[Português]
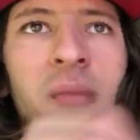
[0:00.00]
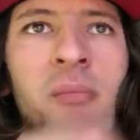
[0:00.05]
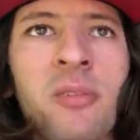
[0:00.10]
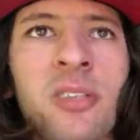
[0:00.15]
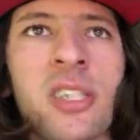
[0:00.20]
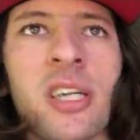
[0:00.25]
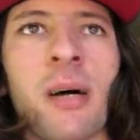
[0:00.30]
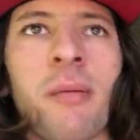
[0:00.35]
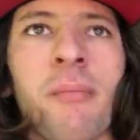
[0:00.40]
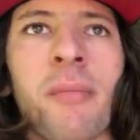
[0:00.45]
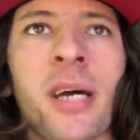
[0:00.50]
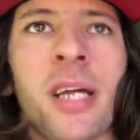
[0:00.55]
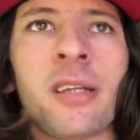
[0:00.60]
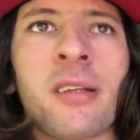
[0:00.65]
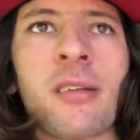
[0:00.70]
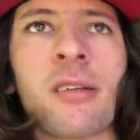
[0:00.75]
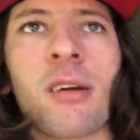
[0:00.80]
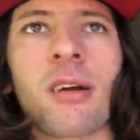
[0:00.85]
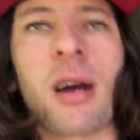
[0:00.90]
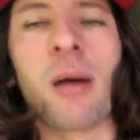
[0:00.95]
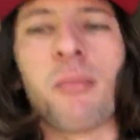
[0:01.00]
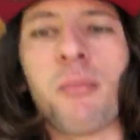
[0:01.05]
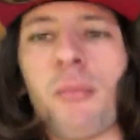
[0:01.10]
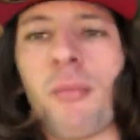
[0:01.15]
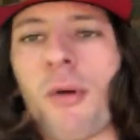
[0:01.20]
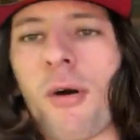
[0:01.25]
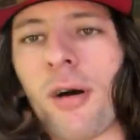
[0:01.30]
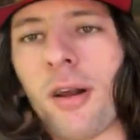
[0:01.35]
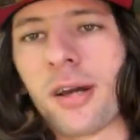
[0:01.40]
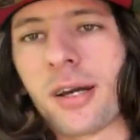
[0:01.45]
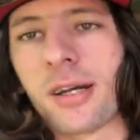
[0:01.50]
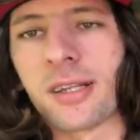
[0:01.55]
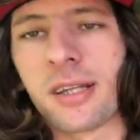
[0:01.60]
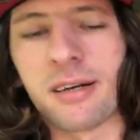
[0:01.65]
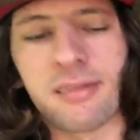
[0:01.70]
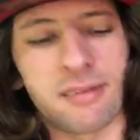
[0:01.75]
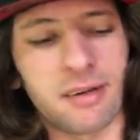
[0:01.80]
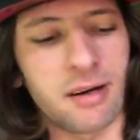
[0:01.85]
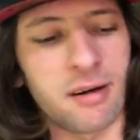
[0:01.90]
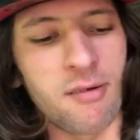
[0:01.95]
embuchamento, uma mola que
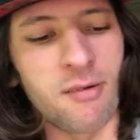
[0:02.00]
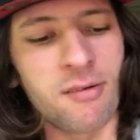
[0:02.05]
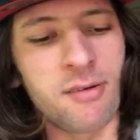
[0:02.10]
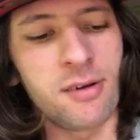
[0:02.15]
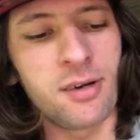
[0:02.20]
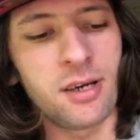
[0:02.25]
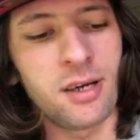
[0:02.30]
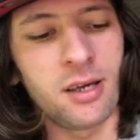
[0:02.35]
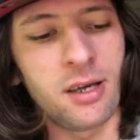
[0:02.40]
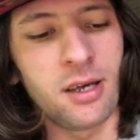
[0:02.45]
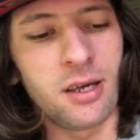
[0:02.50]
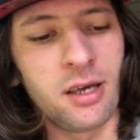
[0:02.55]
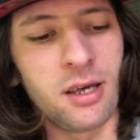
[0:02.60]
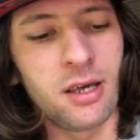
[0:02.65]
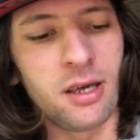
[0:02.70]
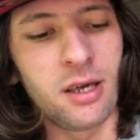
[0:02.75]
tava ruim.